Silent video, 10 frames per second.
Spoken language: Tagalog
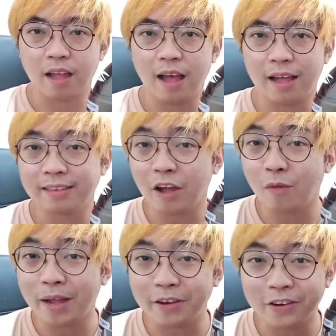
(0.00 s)
uh, saan
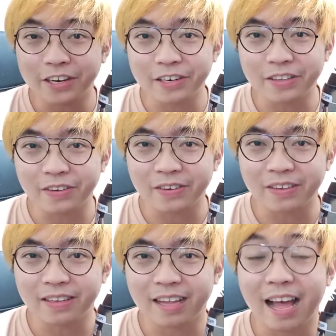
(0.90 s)
ko ba in-order to?
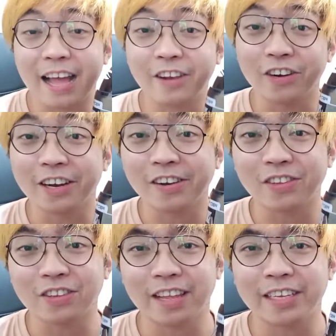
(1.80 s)
Uh, in-order ko
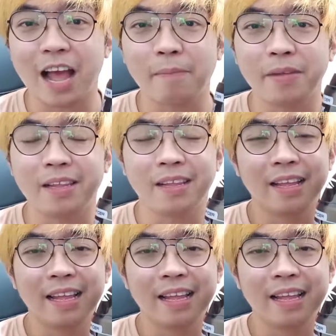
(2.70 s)
to sa Shopee.